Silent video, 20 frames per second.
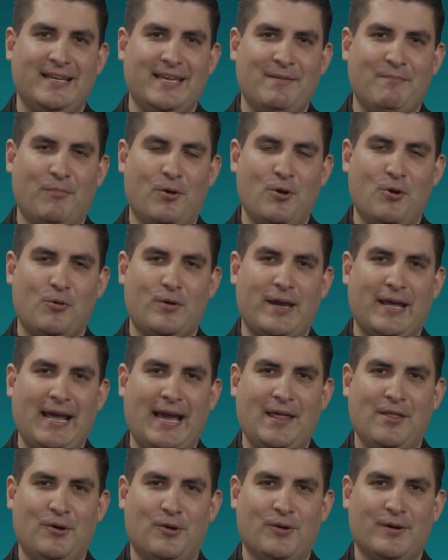
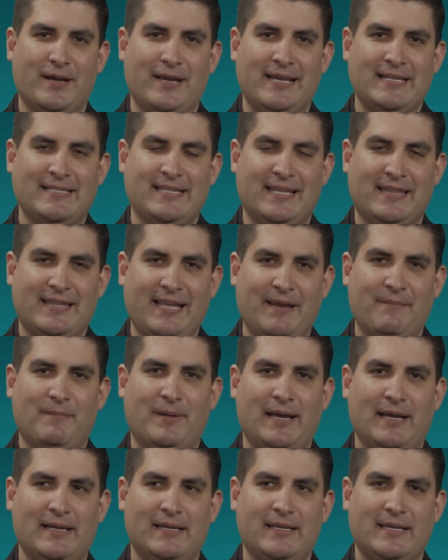involucrado este
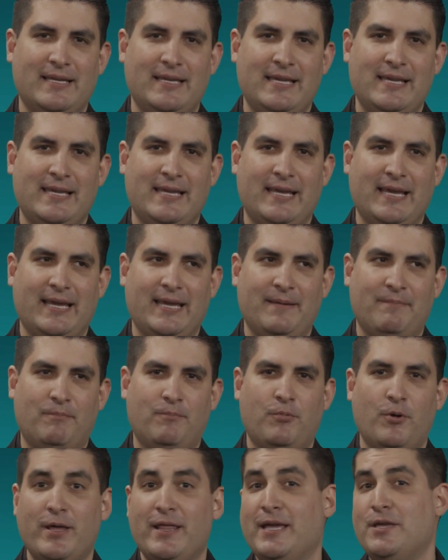tema y que
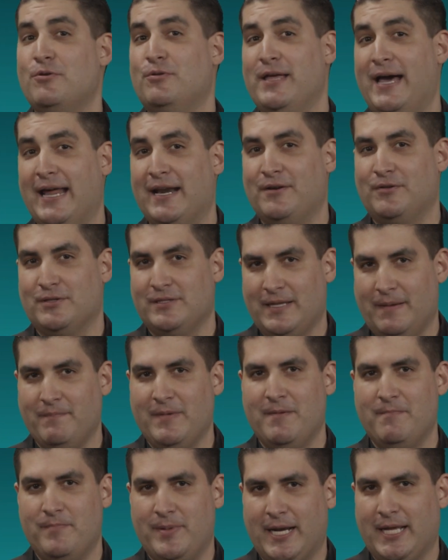puede ayudarnos
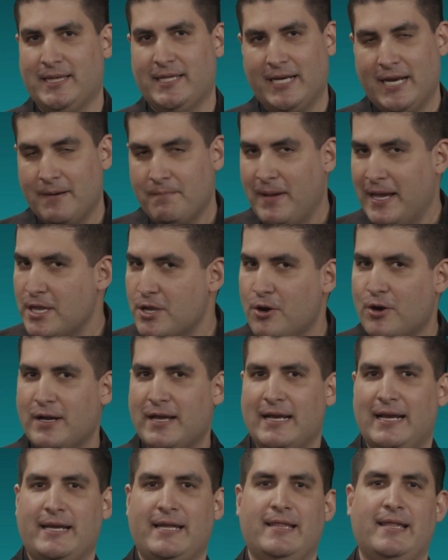también para tener mayor
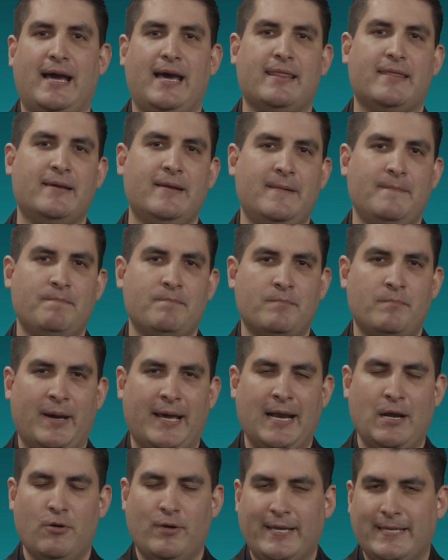claridad
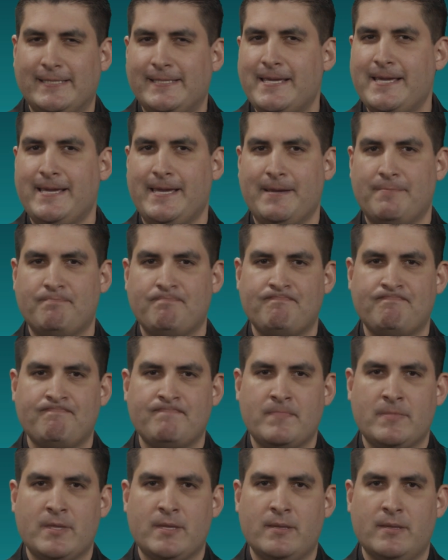para lo que sigue.
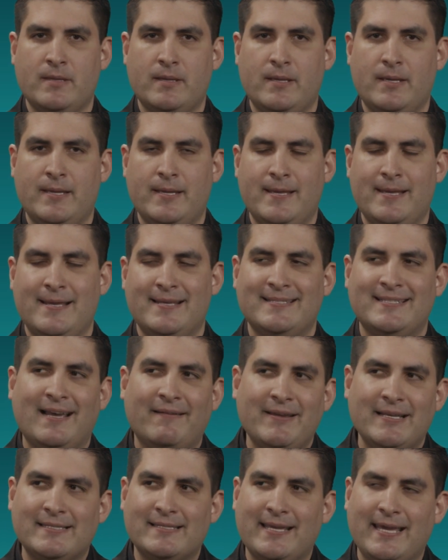
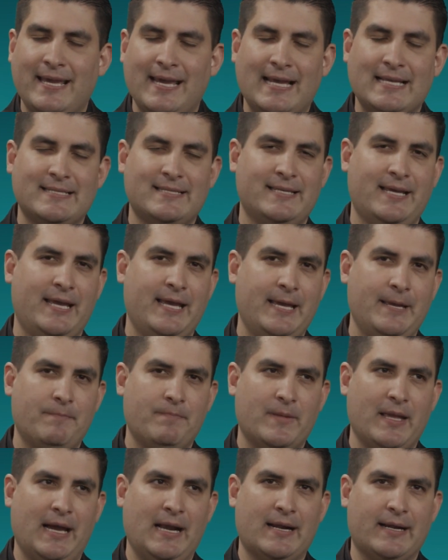Sabes que hace
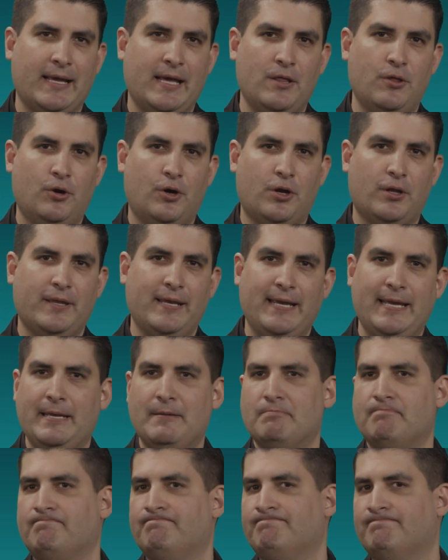alrededor
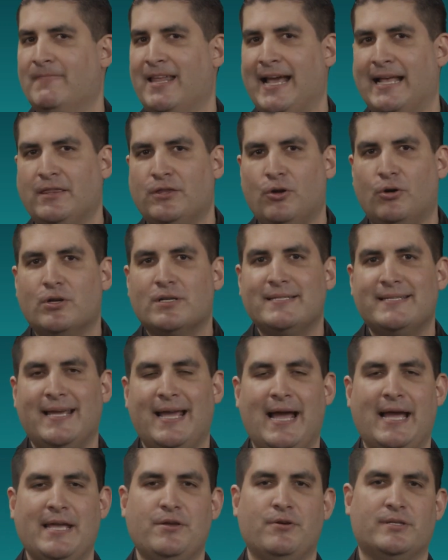de
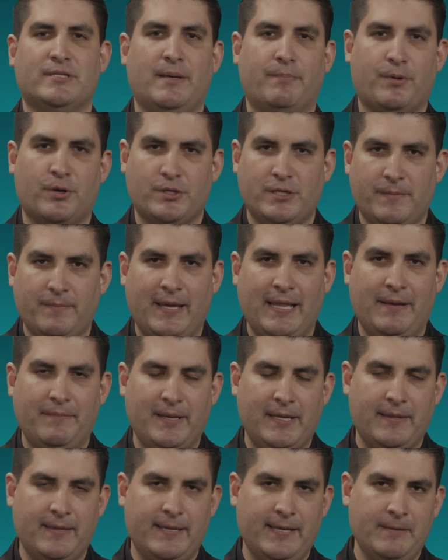14 años
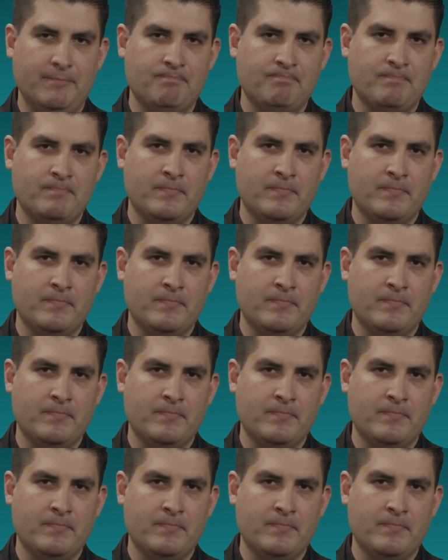aproximadamente,